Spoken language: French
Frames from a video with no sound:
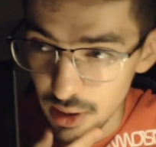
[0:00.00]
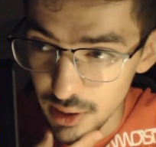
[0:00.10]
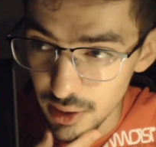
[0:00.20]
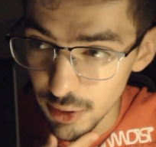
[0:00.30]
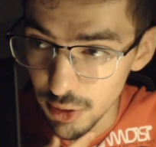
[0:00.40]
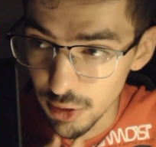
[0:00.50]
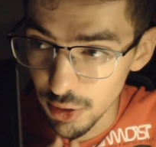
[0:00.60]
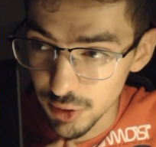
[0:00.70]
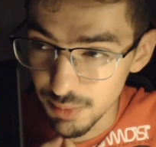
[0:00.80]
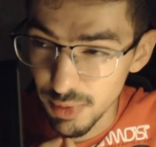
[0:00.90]
Et
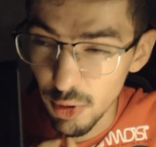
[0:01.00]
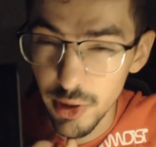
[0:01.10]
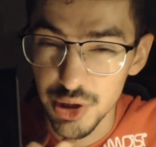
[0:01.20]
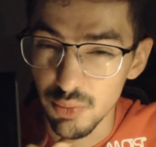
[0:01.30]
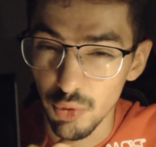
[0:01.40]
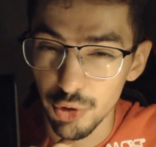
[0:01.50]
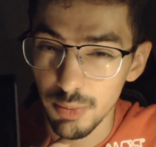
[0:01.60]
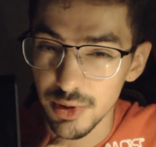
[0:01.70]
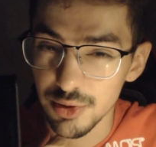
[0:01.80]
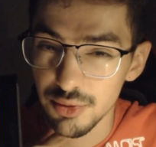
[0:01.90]
j'ai pas engagé de monteur
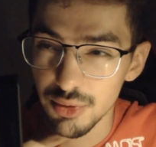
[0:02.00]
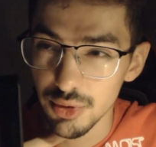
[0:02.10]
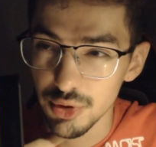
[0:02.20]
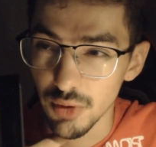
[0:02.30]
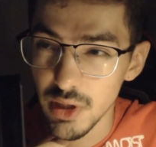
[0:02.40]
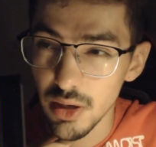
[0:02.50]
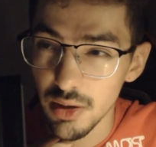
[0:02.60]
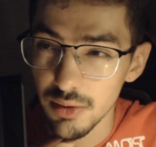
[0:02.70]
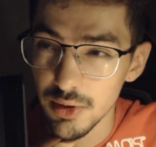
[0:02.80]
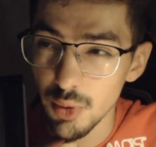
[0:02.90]
parce que j'ai envie que
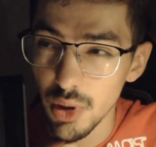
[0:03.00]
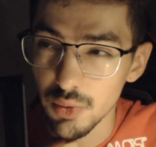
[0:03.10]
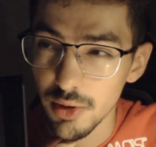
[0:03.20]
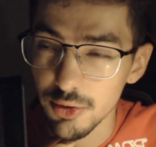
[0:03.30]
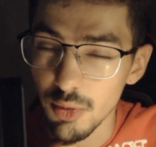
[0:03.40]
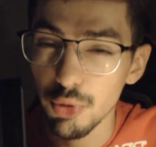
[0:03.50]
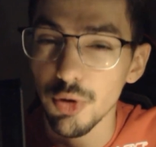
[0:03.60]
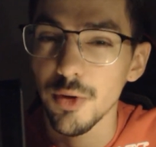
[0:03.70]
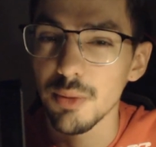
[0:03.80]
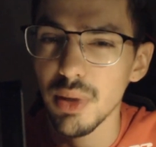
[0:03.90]
la vidéo elle soit à 100%
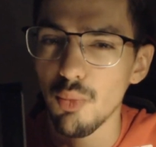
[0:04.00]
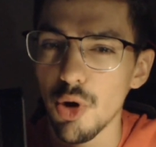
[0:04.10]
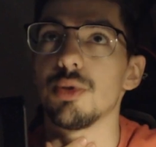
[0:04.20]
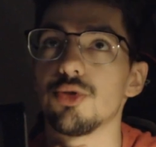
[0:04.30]
faite par moi.